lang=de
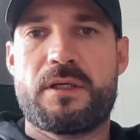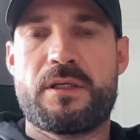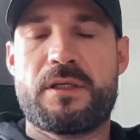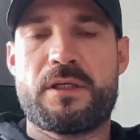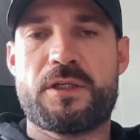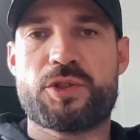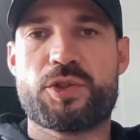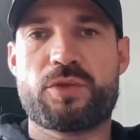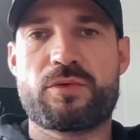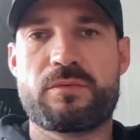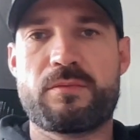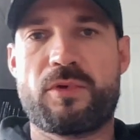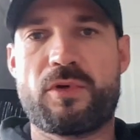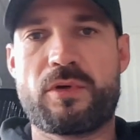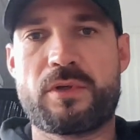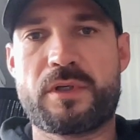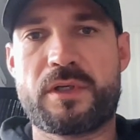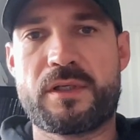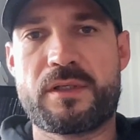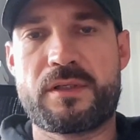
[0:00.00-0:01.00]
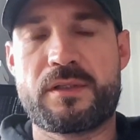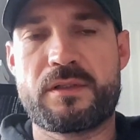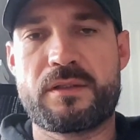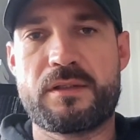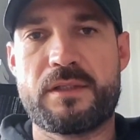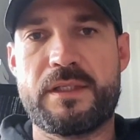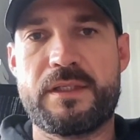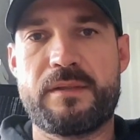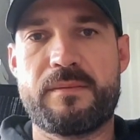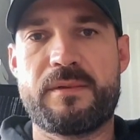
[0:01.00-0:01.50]
Ja, schönen guten
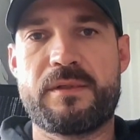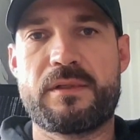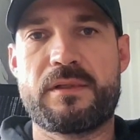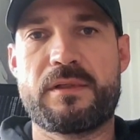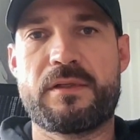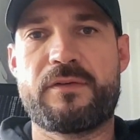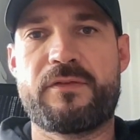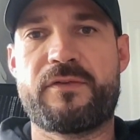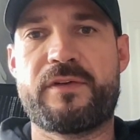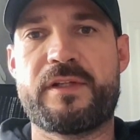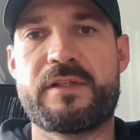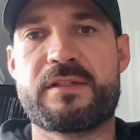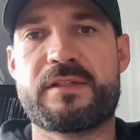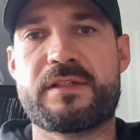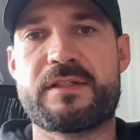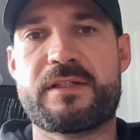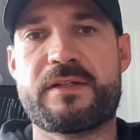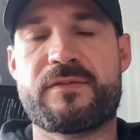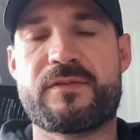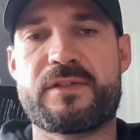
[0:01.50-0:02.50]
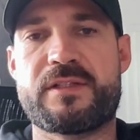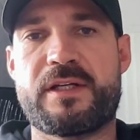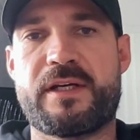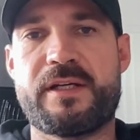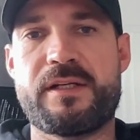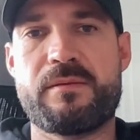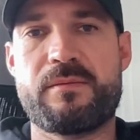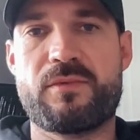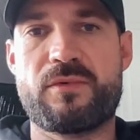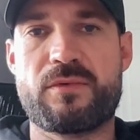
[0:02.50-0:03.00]
Morgen, liebe Fans des FC
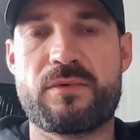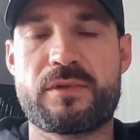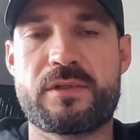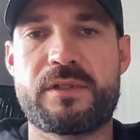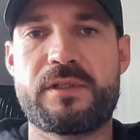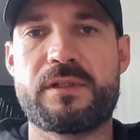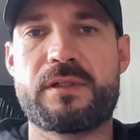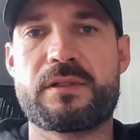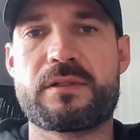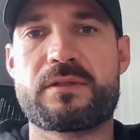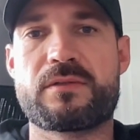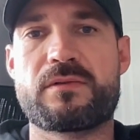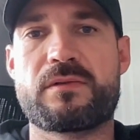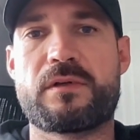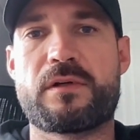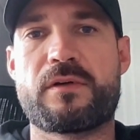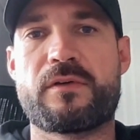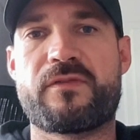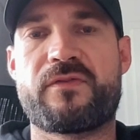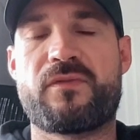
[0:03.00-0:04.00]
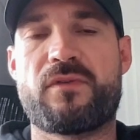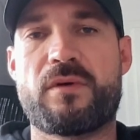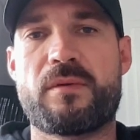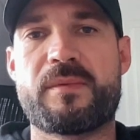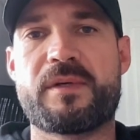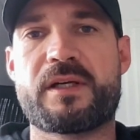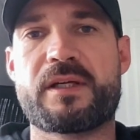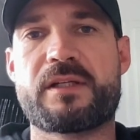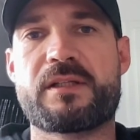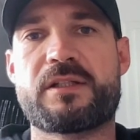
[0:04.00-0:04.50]
Eilenburg, hier zur
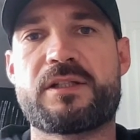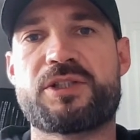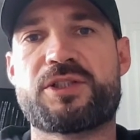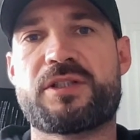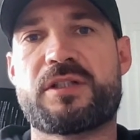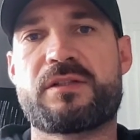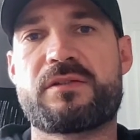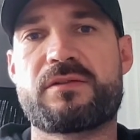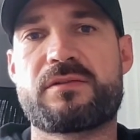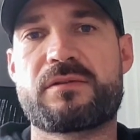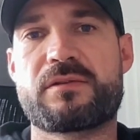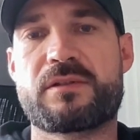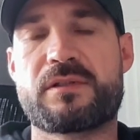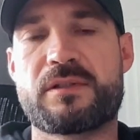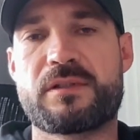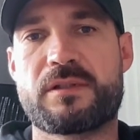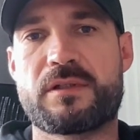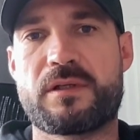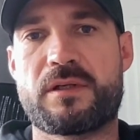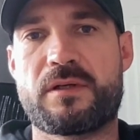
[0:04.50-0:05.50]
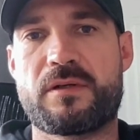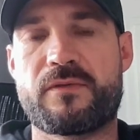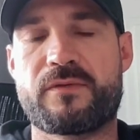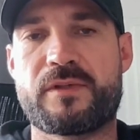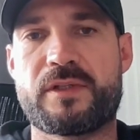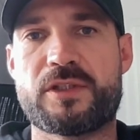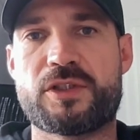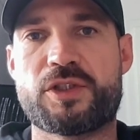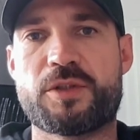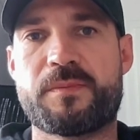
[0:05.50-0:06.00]
Vorberichterstattung auf
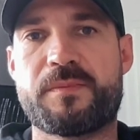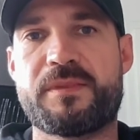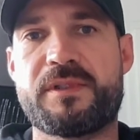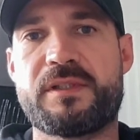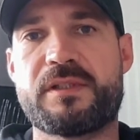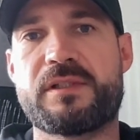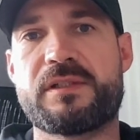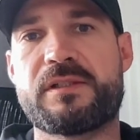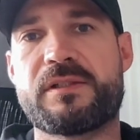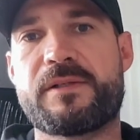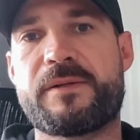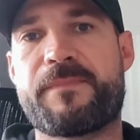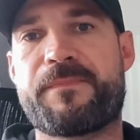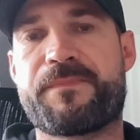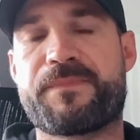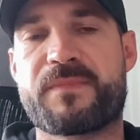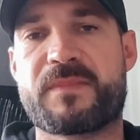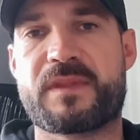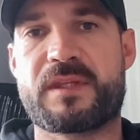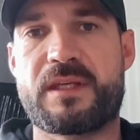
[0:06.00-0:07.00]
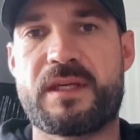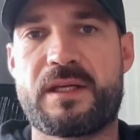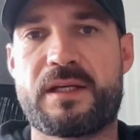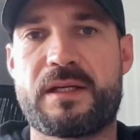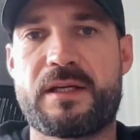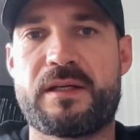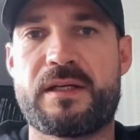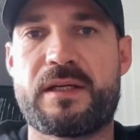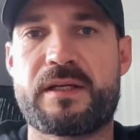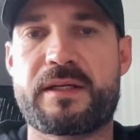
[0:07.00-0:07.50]
das Spiel gegen
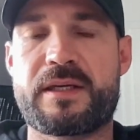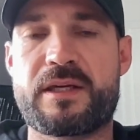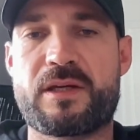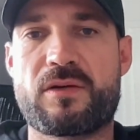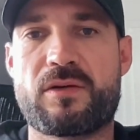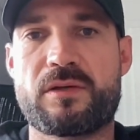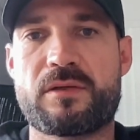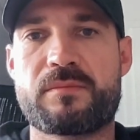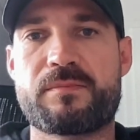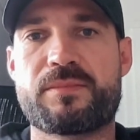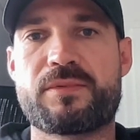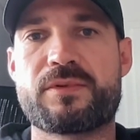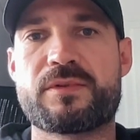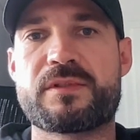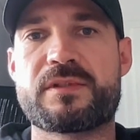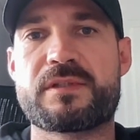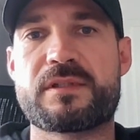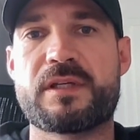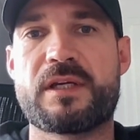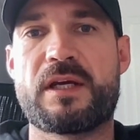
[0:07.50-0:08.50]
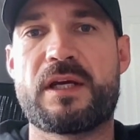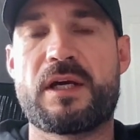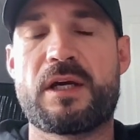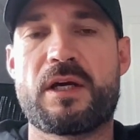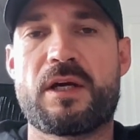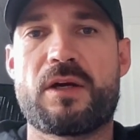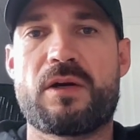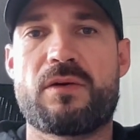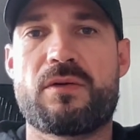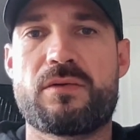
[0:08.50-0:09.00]
Energie Cottbus.
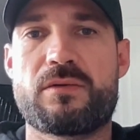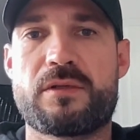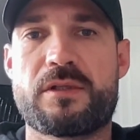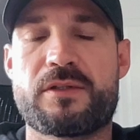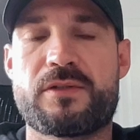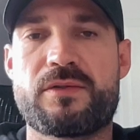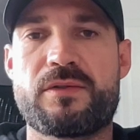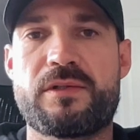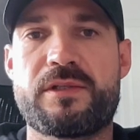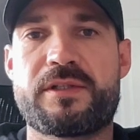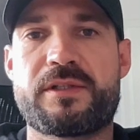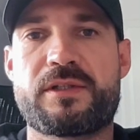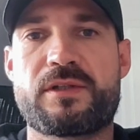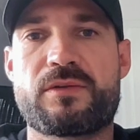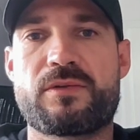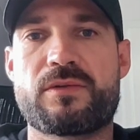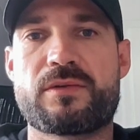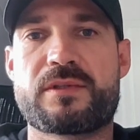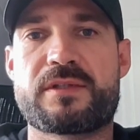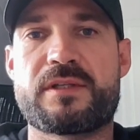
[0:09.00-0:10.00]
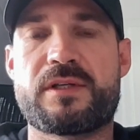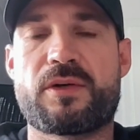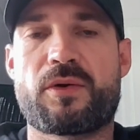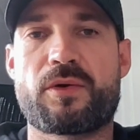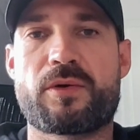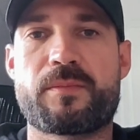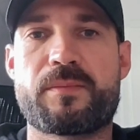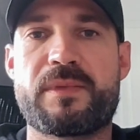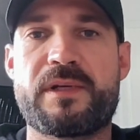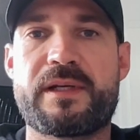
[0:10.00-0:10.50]
Und natürlich ein kurzer
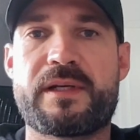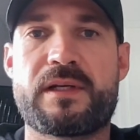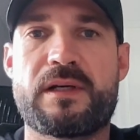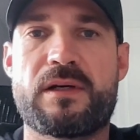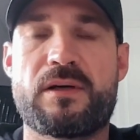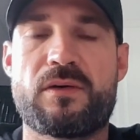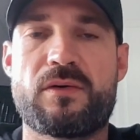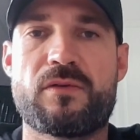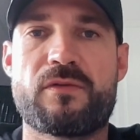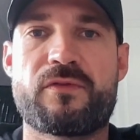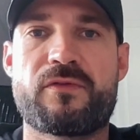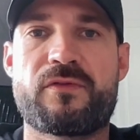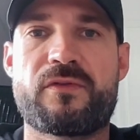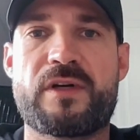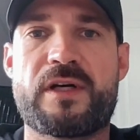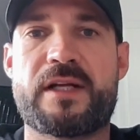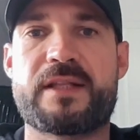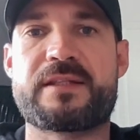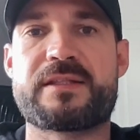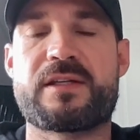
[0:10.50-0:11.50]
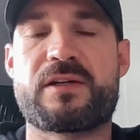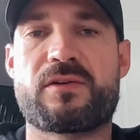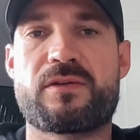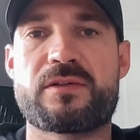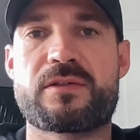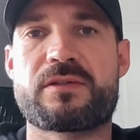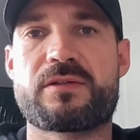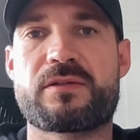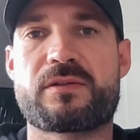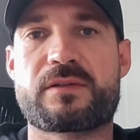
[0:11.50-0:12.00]
Rückblick auf Hansa
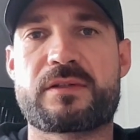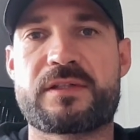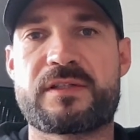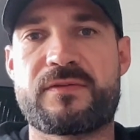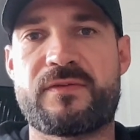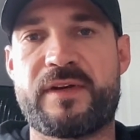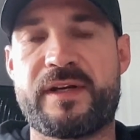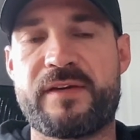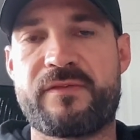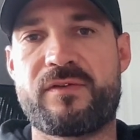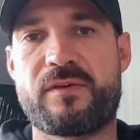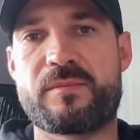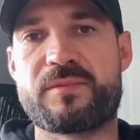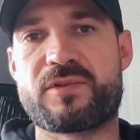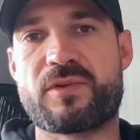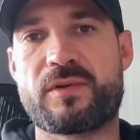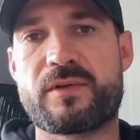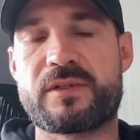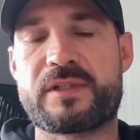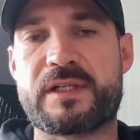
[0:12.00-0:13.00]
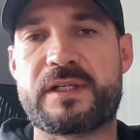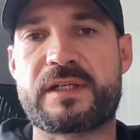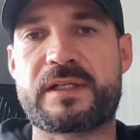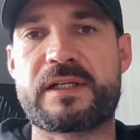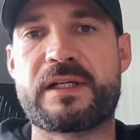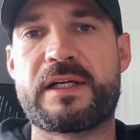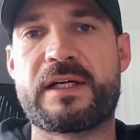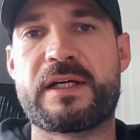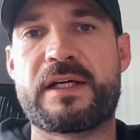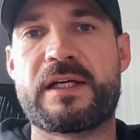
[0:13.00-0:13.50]
Rostock 2 vom Sonntag.